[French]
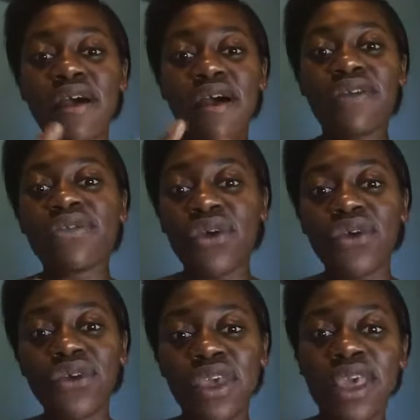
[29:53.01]
en
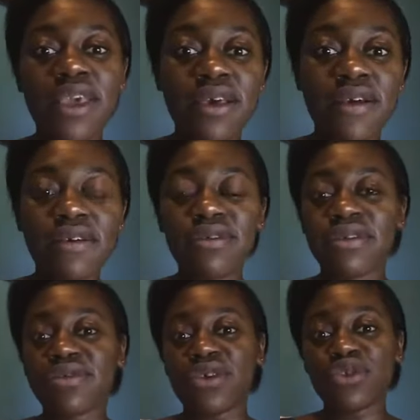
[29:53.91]
tant qu'écan,
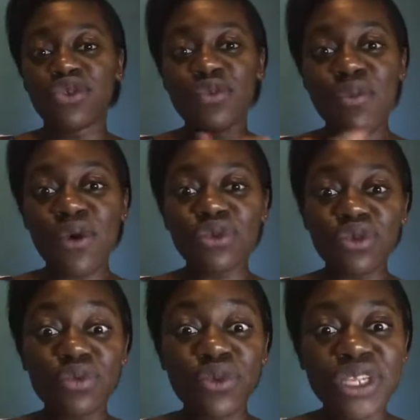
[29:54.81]
dans ce monde
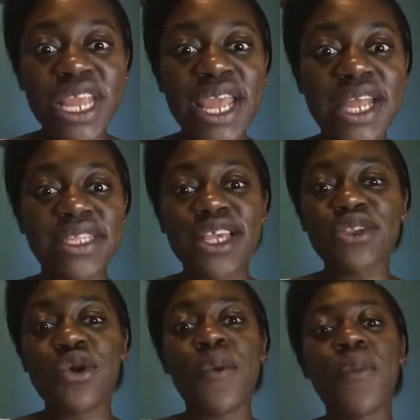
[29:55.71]
moderne, qu'est-ce
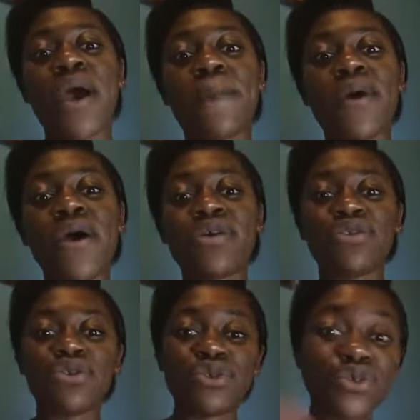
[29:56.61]
qu'on peut
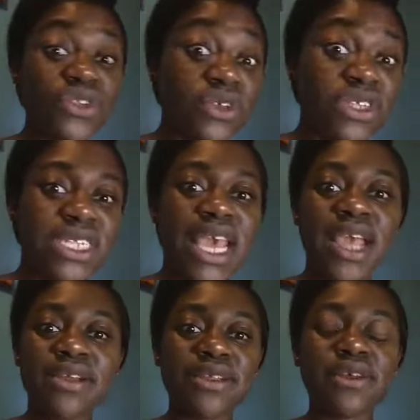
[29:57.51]
apprendre de nos
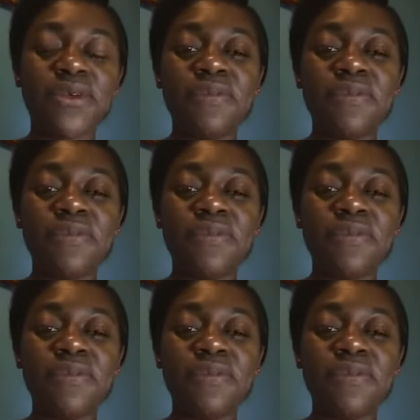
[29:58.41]
ancêtres